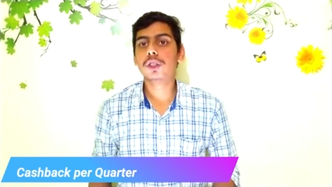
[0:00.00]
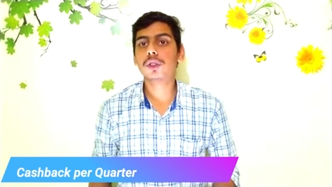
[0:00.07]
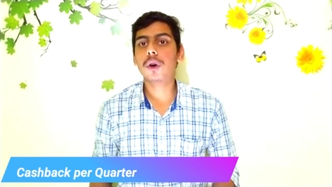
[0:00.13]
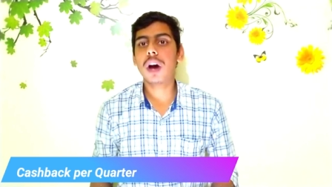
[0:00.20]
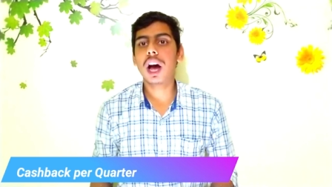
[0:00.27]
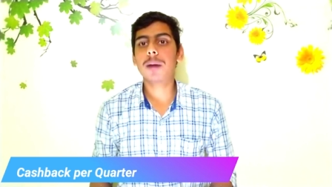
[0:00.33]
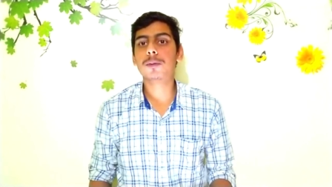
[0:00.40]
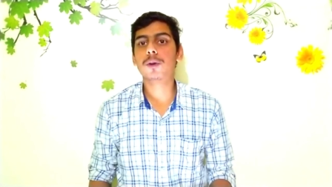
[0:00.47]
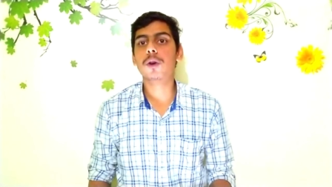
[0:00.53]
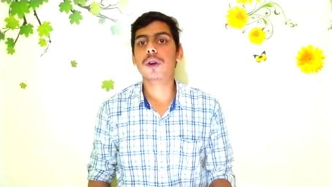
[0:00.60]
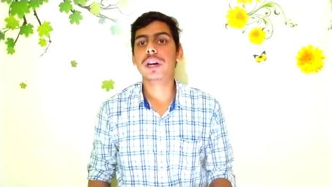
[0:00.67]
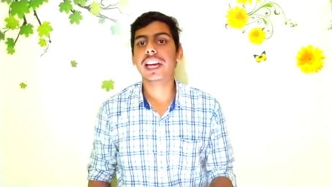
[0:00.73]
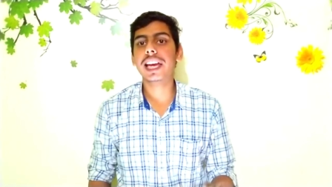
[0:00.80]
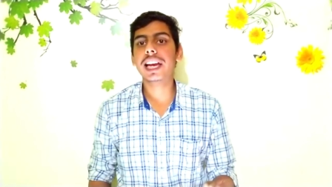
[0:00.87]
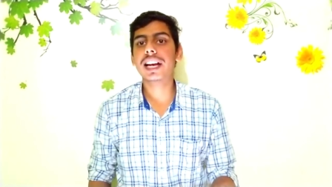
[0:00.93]
तो आपको
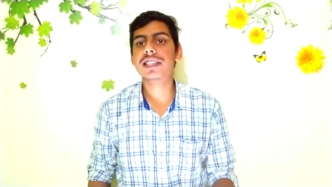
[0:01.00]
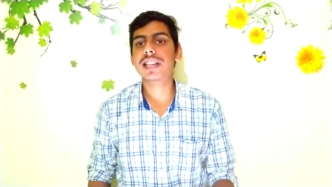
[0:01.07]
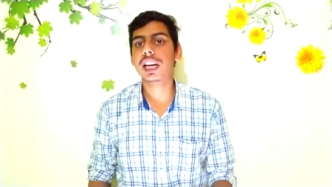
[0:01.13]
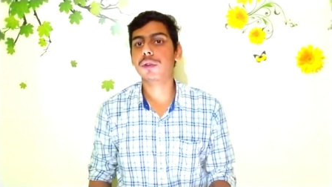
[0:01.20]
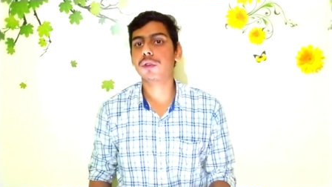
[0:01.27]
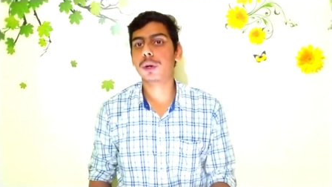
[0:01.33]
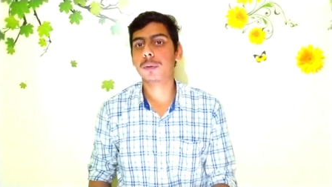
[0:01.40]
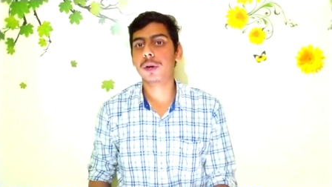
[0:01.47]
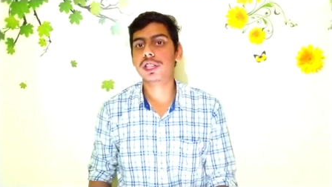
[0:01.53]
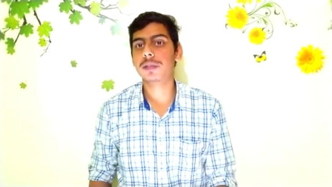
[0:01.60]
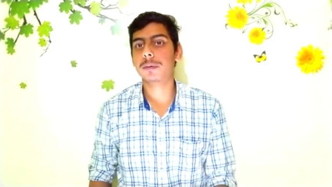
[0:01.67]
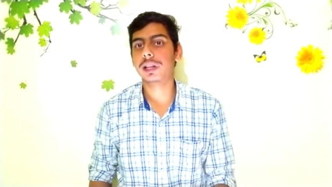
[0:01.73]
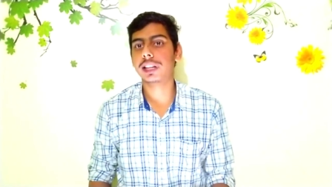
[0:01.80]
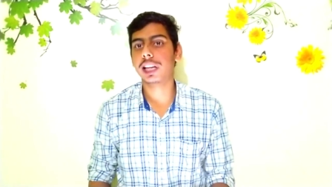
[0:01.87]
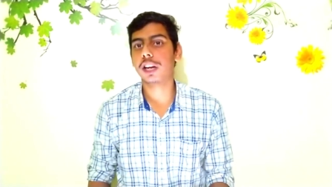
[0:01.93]
एक हजार रिवॉर्ड
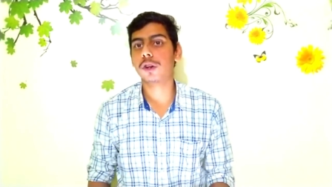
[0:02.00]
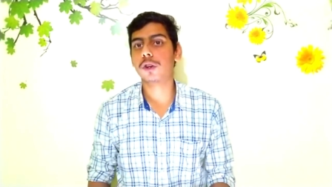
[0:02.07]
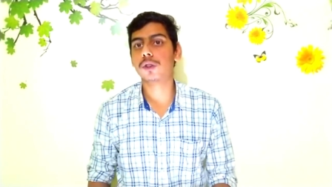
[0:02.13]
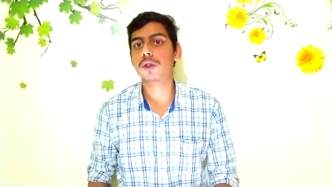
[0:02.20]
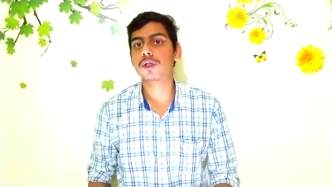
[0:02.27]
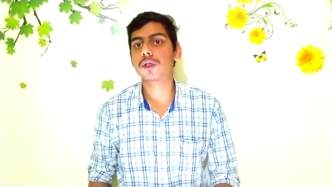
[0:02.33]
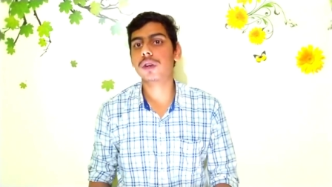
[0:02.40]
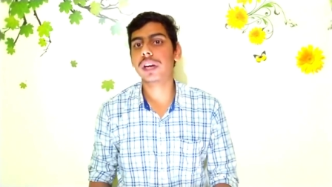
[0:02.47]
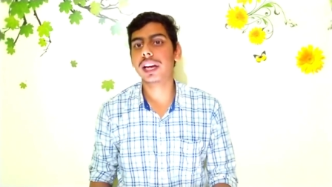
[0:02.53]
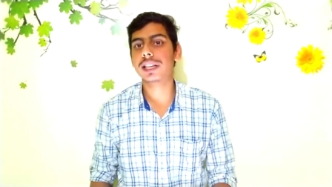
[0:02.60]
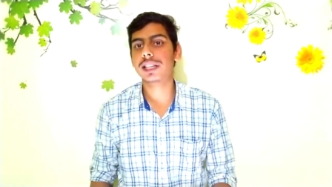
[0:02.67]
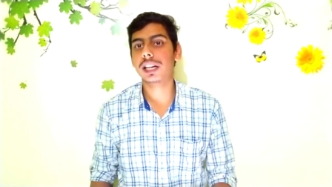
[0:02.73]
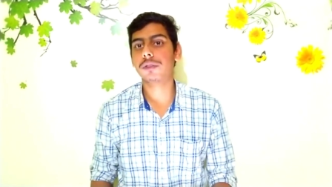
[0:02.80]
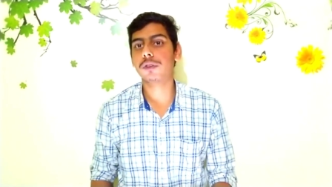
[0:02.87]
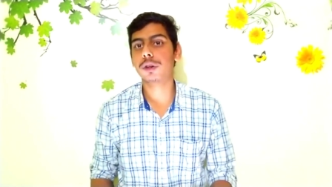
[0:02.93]
पॉइंट्स मिलते हैं और दोस्तों
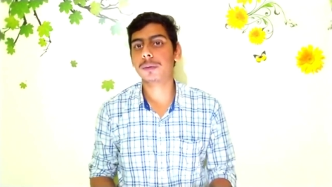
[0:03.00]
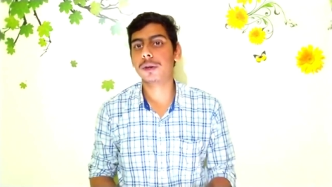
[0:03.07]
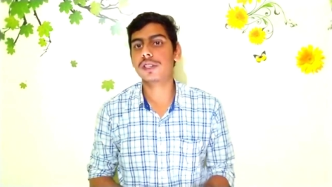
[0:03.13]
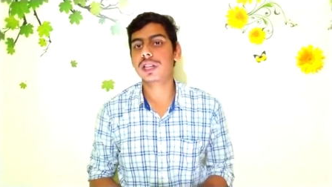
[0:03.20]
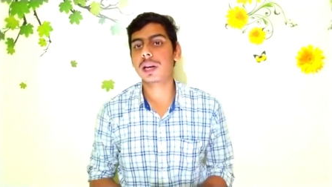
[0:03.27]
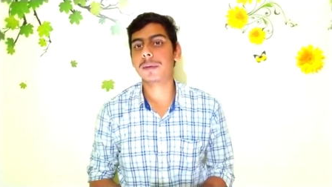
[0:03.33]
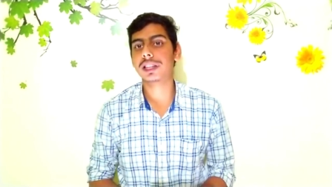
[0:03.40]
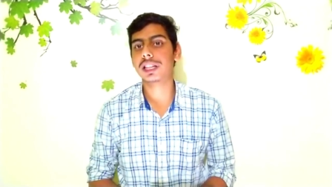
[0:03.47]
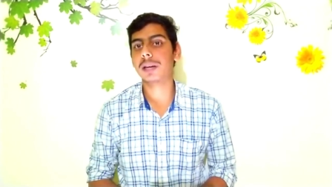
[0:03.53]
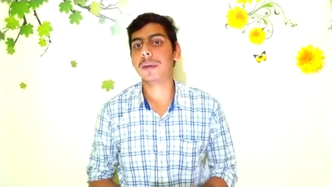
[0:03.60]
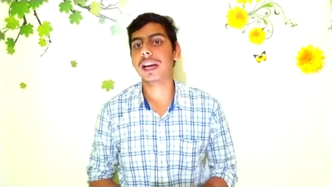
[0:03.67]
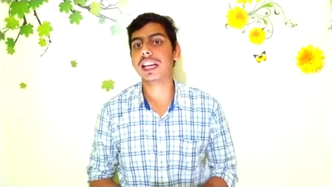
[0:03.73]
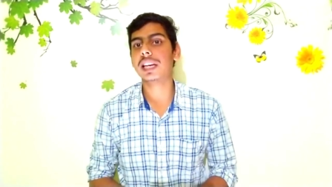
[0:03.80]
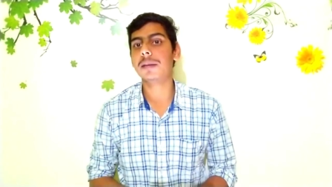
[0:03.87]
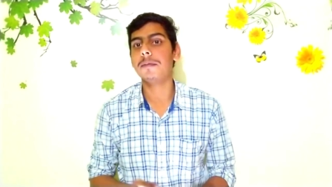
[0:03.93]
एक हजार रिवॉर्ड पॉइंट्स का
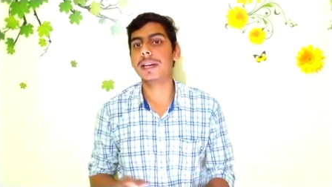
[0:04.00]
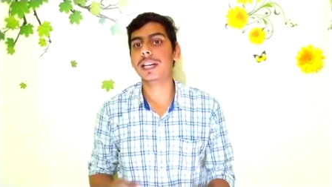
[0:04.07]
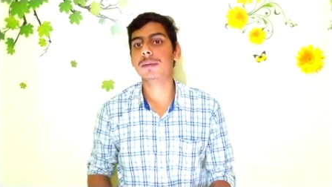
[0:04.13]
मतलब है कि